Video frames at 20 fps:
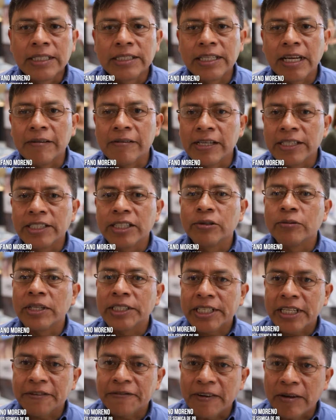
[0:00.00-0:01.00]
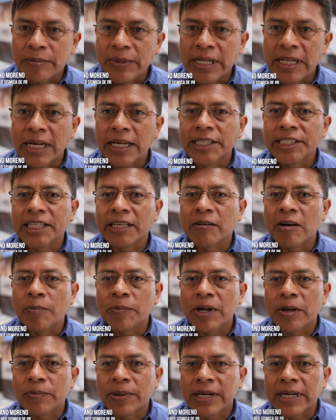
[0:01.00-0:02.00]
sabían si nuestras familias
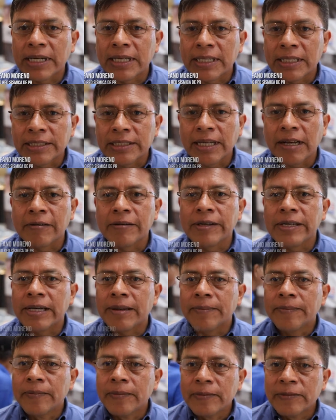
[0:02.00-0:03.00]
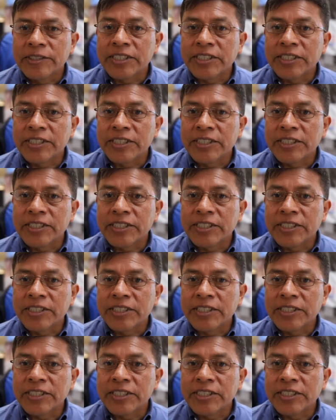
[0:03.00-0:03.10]
estaban preparadas, sabían,